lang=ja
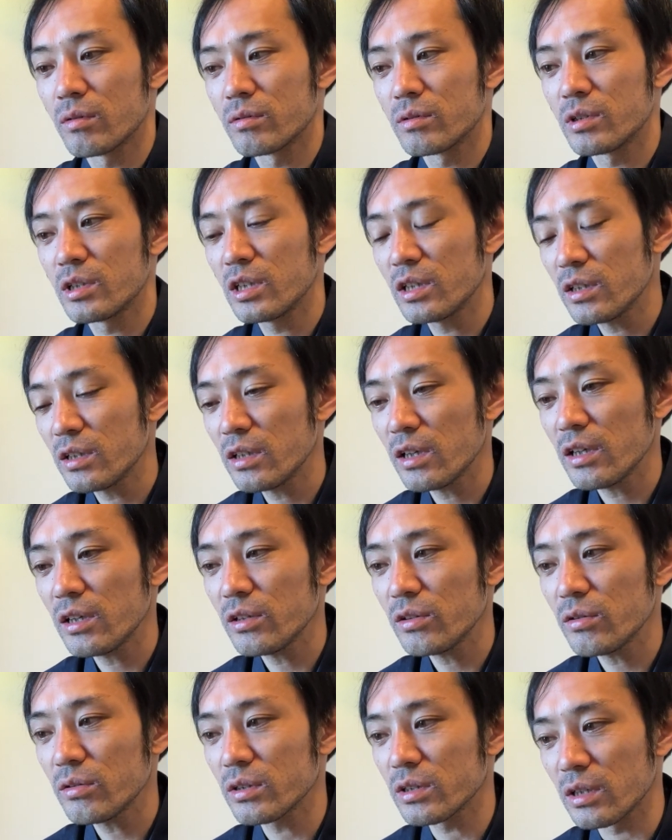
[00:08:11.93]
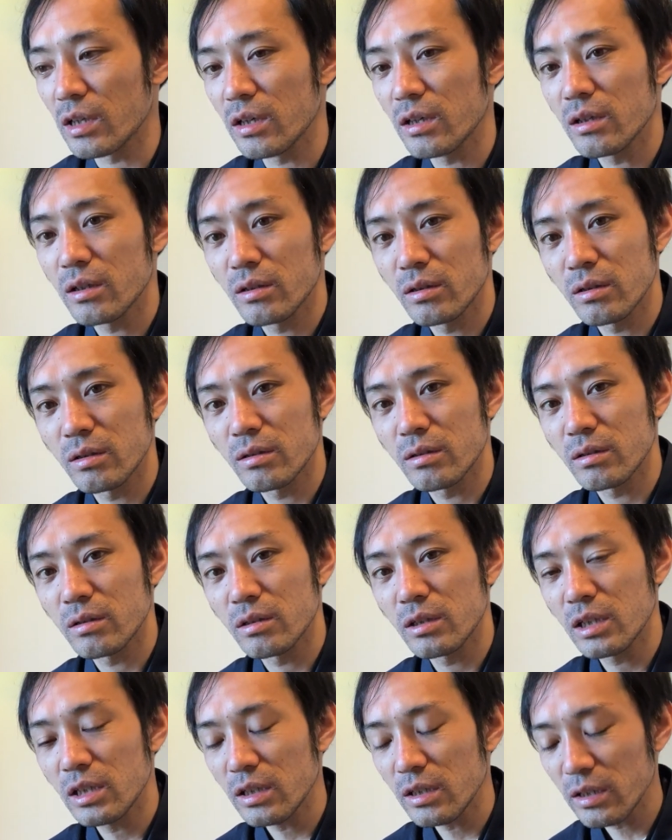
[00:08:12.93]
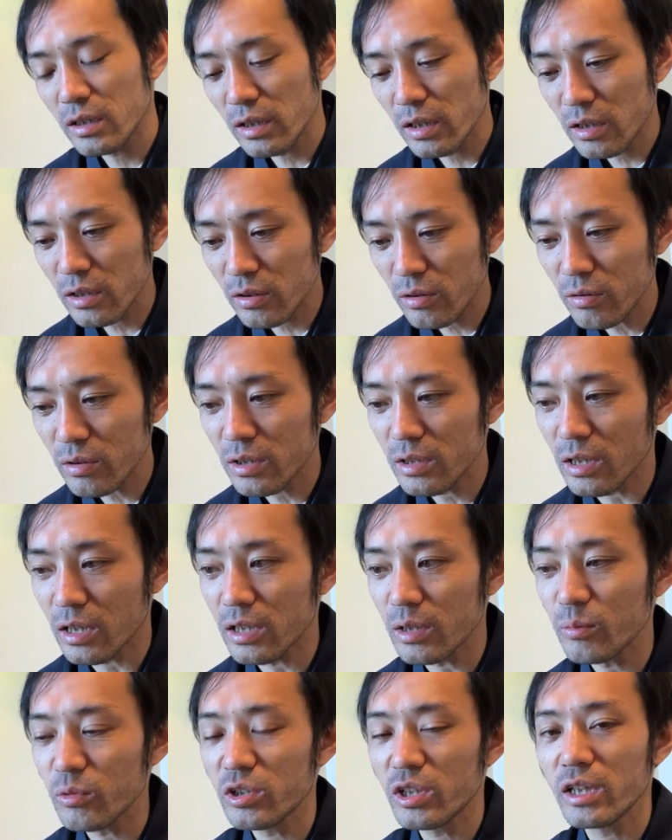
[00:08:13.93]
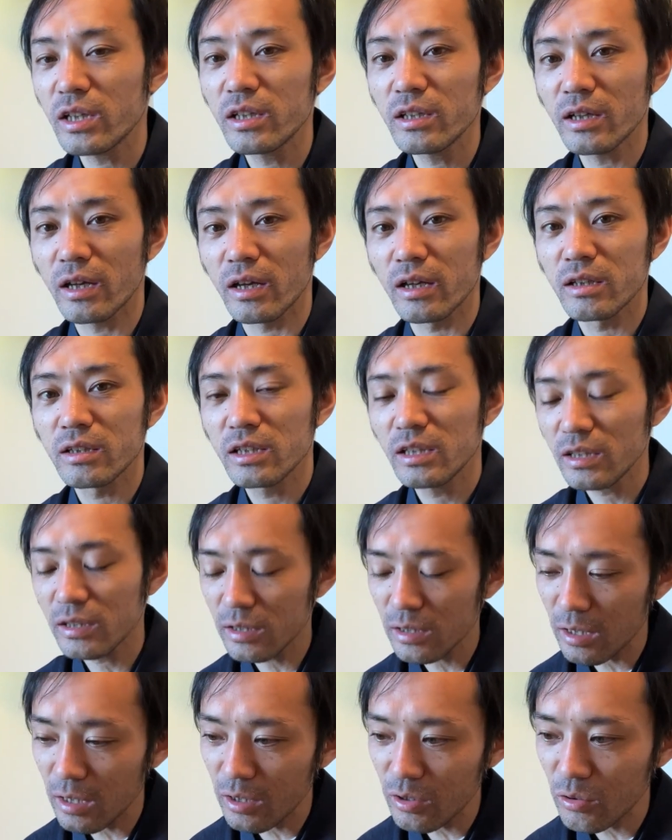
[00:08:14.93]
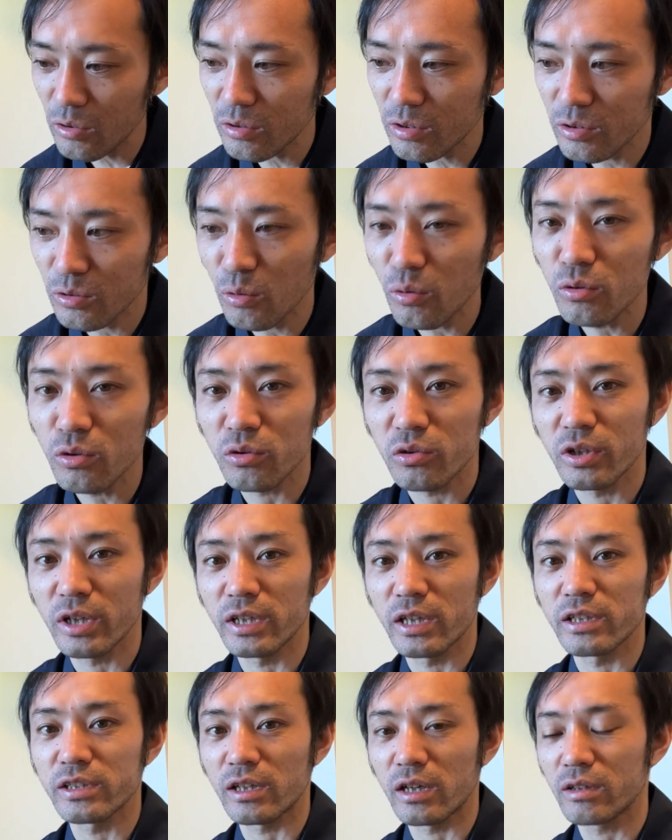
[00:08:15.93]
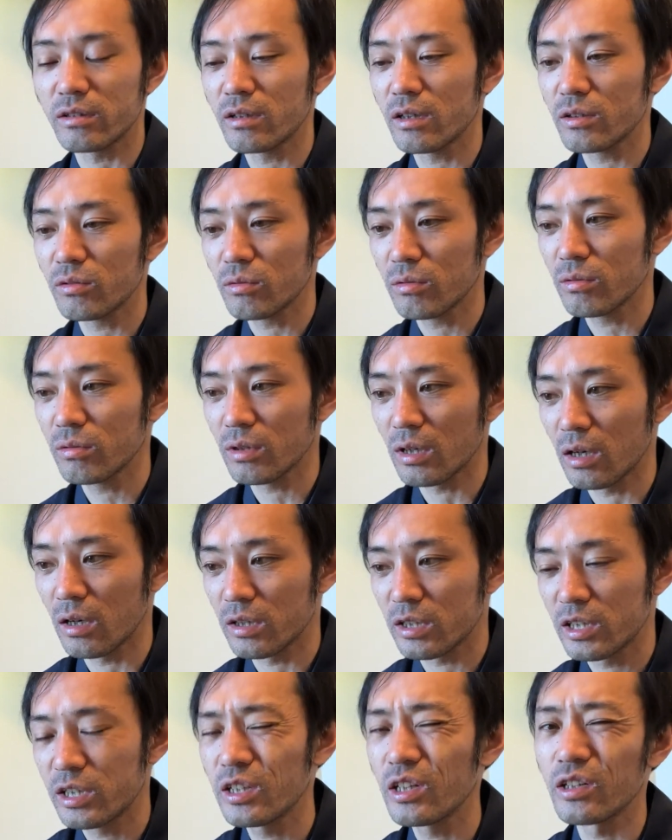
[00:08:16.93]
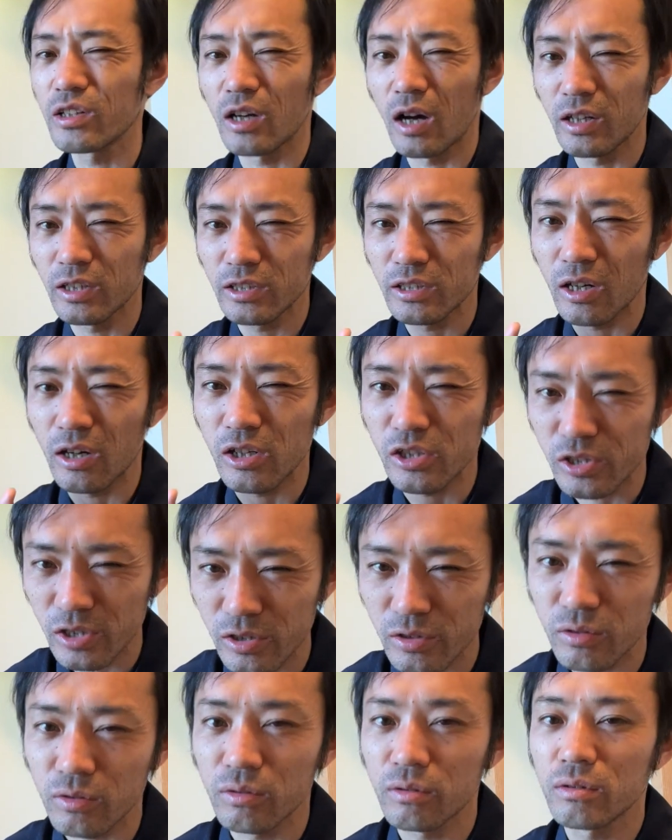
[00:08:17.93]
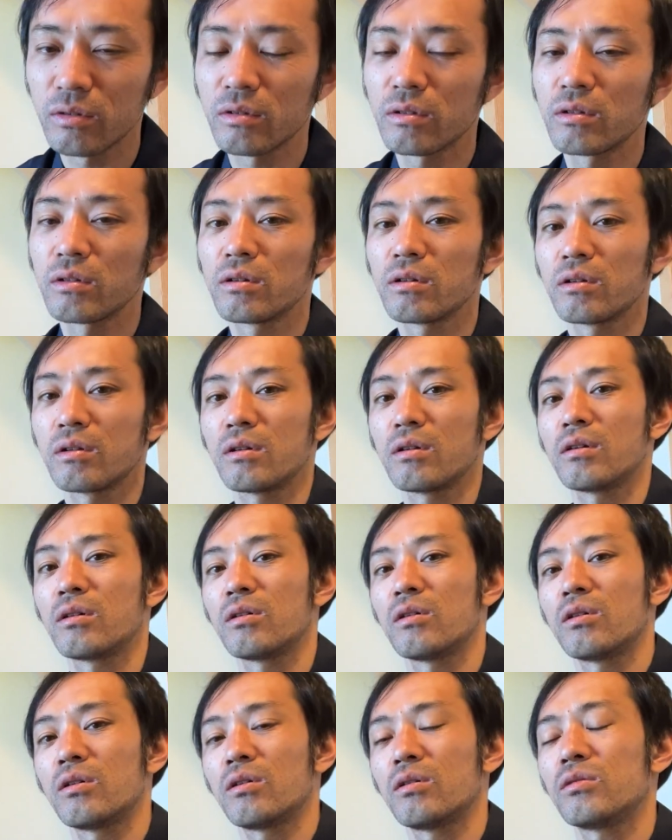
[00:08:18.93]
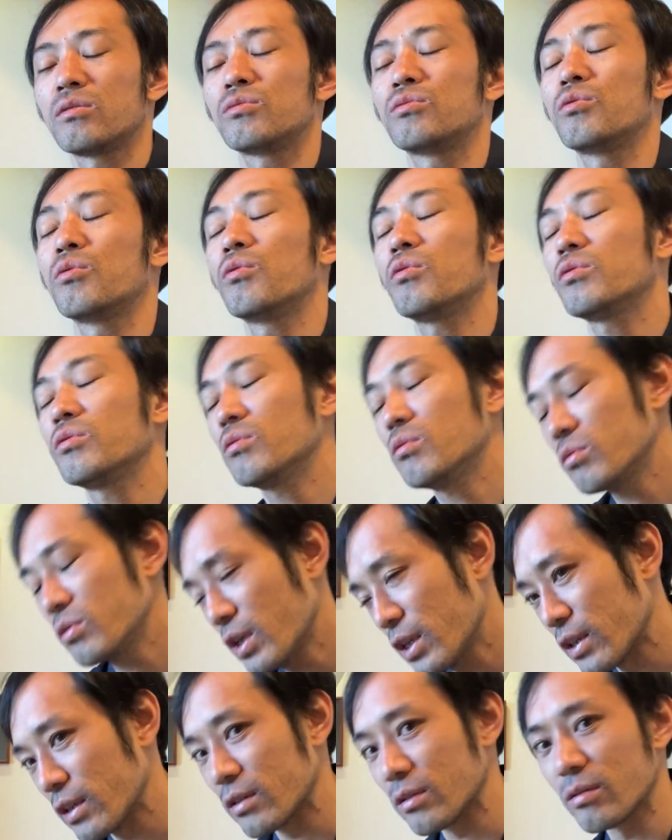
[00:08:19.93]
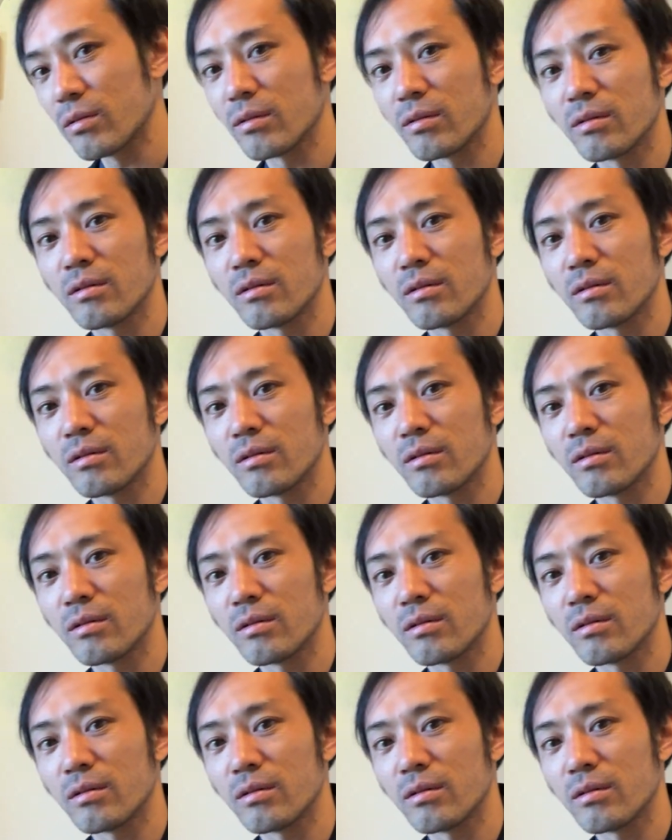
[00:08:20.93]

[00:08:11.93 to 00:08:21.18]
人間よりね人間より何もできない人間より能力がない桜の方が綺麗に花咲かしてんすよどういうことやねんと